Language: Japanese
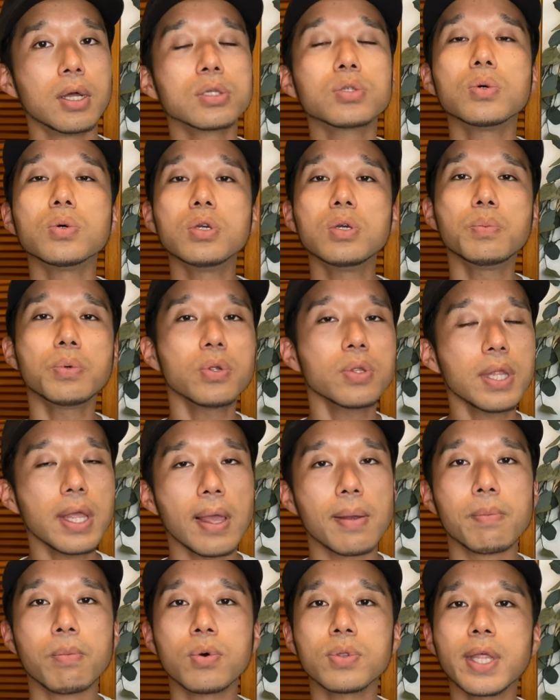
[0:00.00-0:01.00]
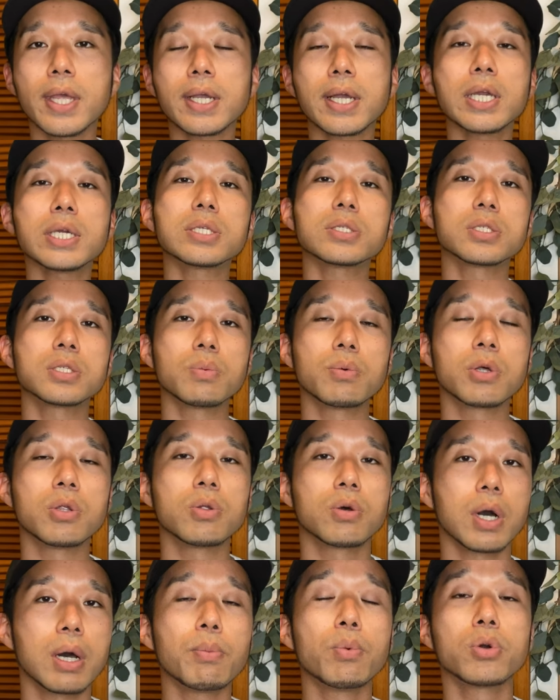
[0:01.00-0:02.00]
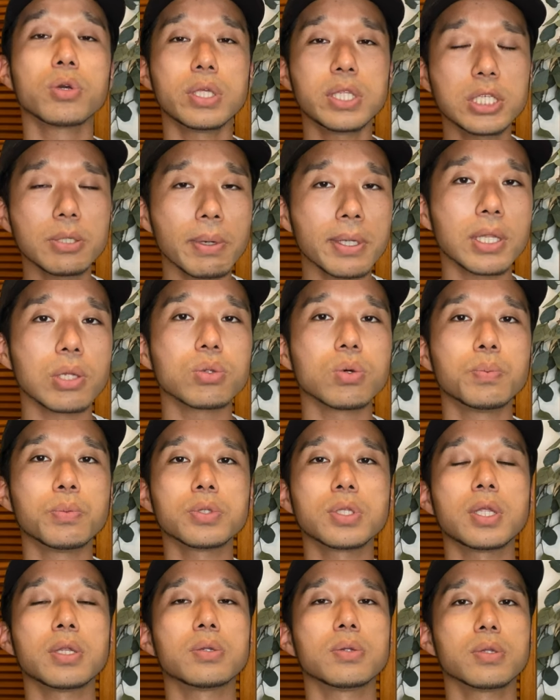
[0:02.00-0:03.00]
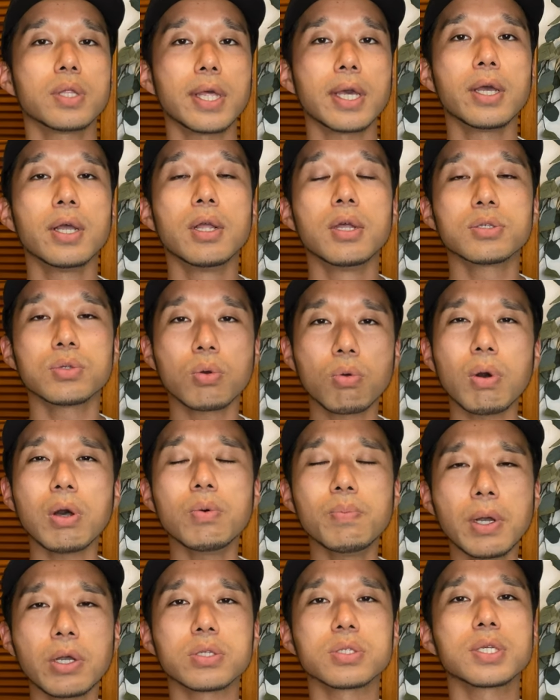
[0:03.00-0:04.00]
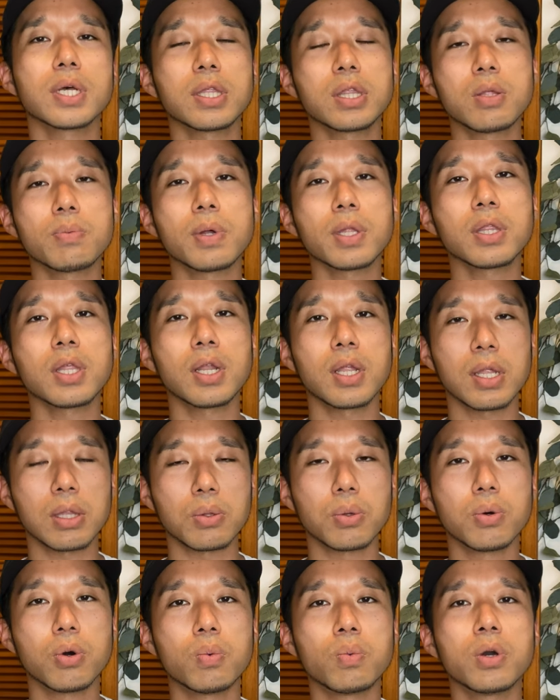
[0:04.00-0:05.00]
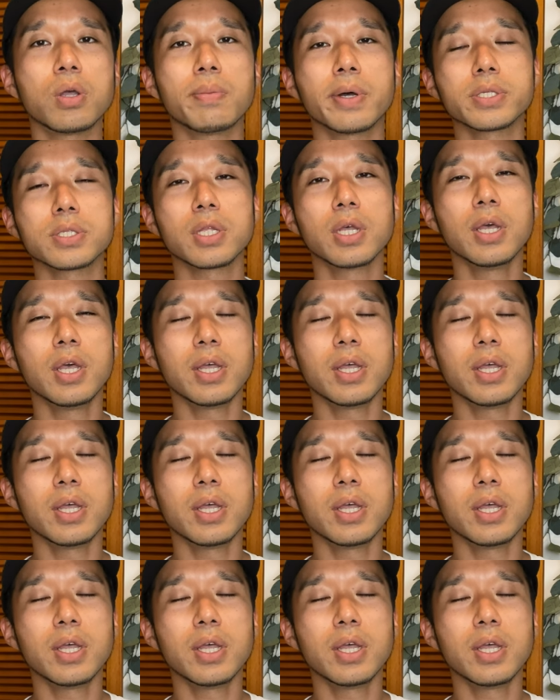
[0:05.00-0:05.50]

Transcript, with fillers: そういうもので問題解決してもらうのが僕一番だと思ってるので、そこはうまく使ってもらったらなと思います。